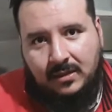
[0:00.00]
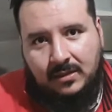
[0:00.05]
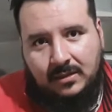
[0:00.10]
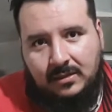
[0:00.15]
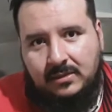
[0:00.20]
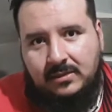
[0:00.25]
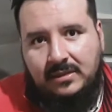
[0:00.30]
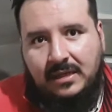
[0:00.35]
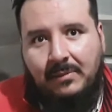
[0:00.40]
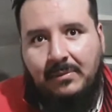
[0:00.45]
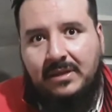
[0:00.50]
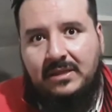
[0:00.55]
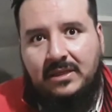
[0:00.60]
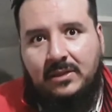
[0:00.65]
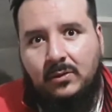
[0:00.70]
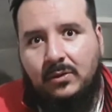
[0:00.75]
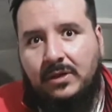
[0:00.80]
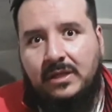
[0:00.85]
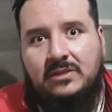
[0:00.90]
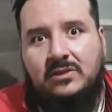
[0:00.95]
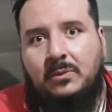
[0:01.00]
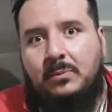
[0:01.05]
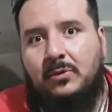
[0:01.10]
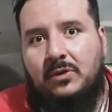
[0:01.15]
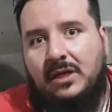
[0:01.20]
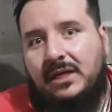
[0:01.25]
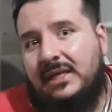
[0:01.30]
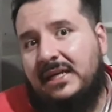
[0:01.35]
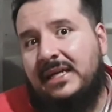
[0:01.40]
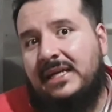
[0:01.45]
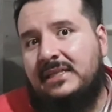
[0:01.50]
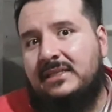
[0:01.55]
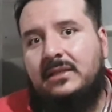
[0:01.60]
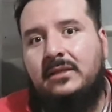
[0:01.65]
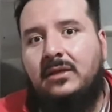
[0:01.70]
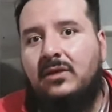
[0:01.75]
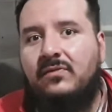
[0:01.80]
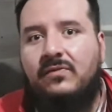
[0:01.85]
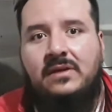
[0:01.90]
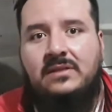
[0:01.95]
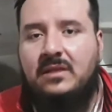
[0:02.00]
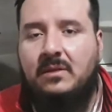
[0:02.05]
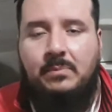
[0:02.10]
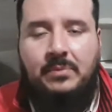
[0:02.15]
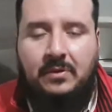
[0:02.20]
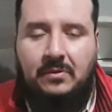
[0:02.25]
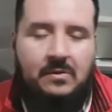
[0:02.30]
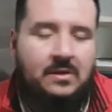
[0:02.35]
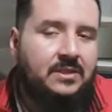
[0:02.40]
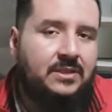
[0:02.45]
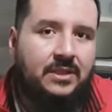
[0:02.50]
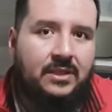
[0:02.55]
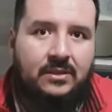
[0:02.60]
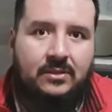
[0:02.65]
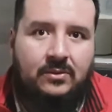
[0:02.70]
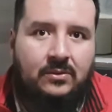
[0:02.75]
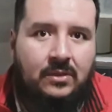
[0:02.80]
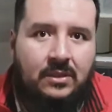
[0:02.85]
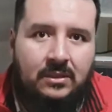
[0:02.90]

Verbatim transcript: se ha metido en esto porque creen que es dinero fácil, pero no es cierto.